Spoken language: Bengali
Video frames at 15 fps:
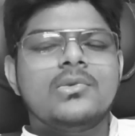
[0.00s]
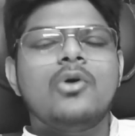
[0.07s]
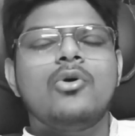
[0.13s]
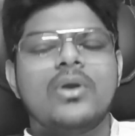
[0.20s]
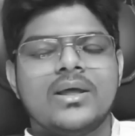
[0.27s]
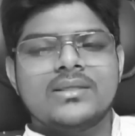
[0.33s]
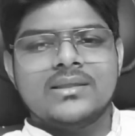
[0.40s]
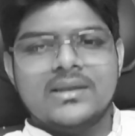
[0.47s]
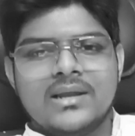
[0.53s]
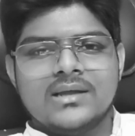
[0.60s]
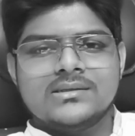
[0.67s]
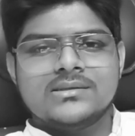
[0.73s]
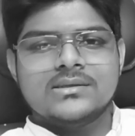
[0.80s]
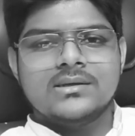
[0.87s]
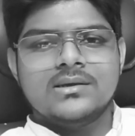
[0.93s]
অনেক দিন
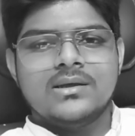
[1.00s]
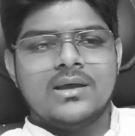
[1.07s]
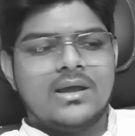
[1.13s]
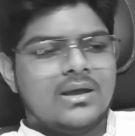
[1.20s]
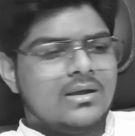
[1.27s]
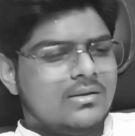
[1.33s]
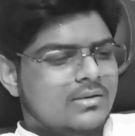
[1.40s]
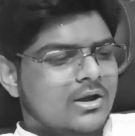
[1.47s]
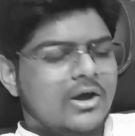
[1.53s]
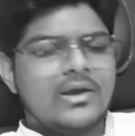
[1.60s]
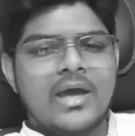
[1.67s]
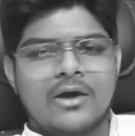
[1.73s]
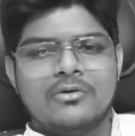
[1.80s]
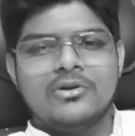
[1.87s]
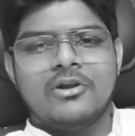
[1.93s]
আছে না হয়
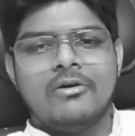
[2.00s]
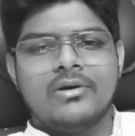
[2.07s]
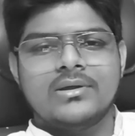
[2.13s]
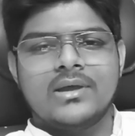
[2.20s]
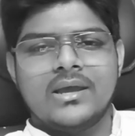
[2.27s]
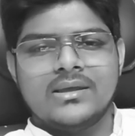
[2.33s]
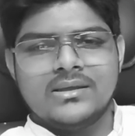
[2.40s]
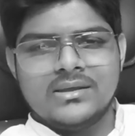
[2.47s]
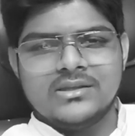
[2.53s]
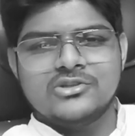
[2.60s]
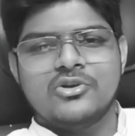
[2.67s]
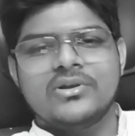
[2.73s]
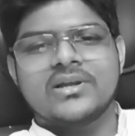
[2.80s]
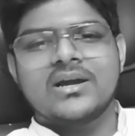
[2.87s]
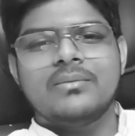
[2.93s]
এখন না হয় এই
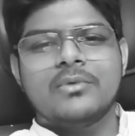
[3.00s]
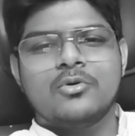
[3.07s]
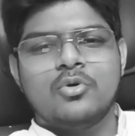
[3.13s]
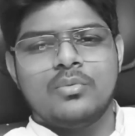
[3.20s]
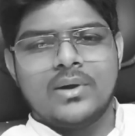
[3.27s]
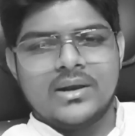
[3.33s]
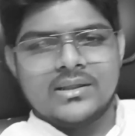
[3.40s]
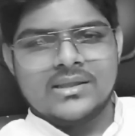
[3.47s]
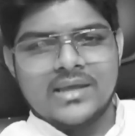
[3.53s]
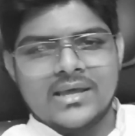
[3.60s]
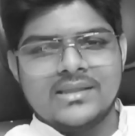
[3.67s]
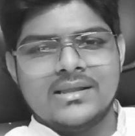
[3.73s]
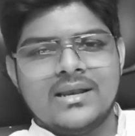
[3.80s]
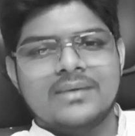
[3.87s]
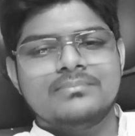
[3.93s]
এনজয়টাকে আমরা কোরবানি দিয়েই
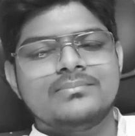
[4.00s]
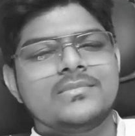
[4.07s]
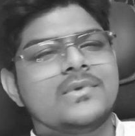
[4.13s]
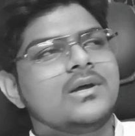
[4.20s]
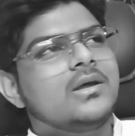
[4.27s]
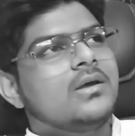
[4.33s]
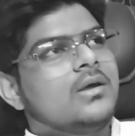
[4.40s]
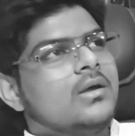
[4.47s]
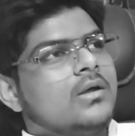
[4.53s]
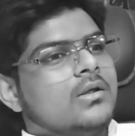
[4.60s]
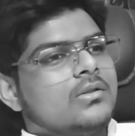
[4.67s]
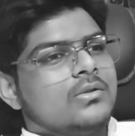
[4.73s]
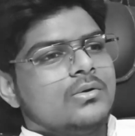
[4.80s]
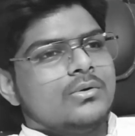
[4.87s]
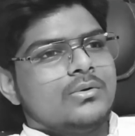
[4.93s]
দিলাম
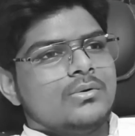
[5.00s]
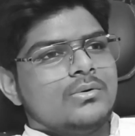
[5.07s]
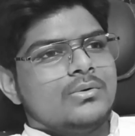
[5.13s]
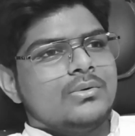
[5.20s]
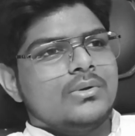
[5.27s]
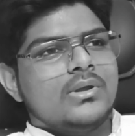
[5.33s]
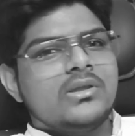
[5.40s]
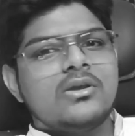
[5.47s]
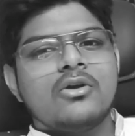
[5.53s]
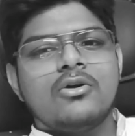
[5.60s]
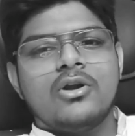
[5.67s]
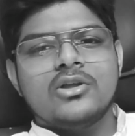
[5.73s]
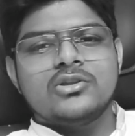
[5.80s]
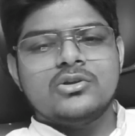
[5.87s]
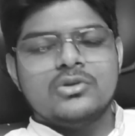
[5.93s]
তো এনজয়
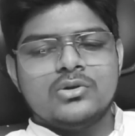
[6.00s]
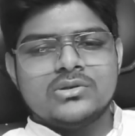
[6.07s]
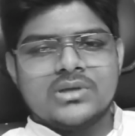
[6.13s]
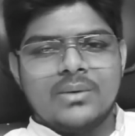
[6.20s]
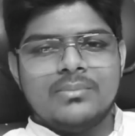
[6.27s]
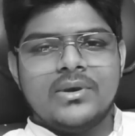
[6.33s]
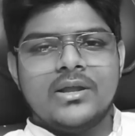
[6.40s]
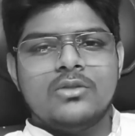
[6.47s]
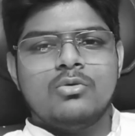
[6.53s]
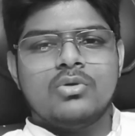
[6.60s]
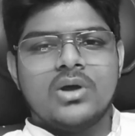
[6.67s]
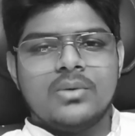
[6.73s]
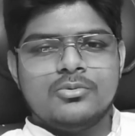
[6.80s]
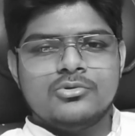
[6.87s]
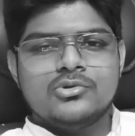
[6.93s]
করার জন্য সামনে
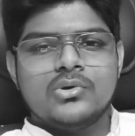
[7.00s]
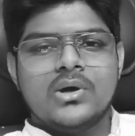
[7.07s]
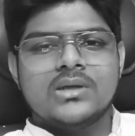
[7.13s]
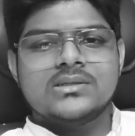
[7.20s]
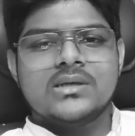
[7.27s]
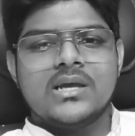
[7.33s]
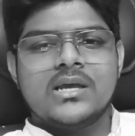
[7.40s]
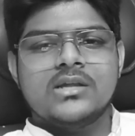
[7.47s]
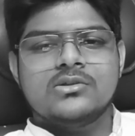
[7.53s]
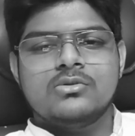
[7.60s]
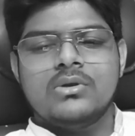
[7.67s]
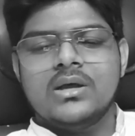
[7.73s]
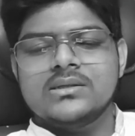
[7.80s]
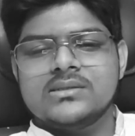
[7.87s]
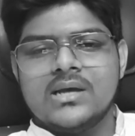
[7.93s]
দুর্গা পুজো আছে
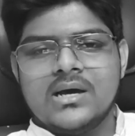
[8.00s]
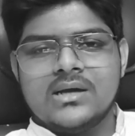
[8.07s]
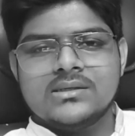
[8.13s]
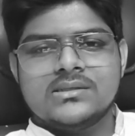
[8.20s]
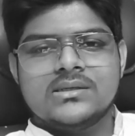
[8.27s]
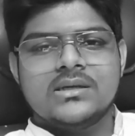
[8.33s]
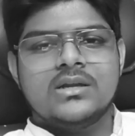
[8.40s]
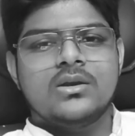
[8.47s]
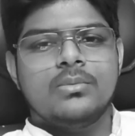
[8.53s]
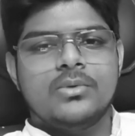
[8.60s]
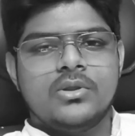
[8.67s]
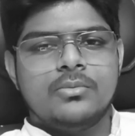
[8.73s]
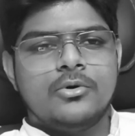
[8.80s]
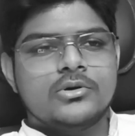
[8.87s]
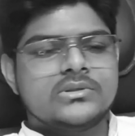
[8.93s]
ঈদুল আজহা আছে নবী
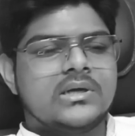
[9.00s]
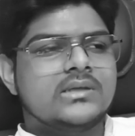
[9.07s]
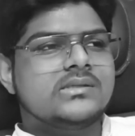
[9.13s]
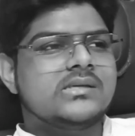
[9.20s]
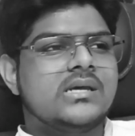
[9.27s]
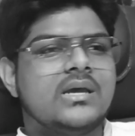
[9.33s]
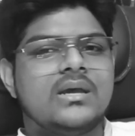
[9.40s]
দিবস আছে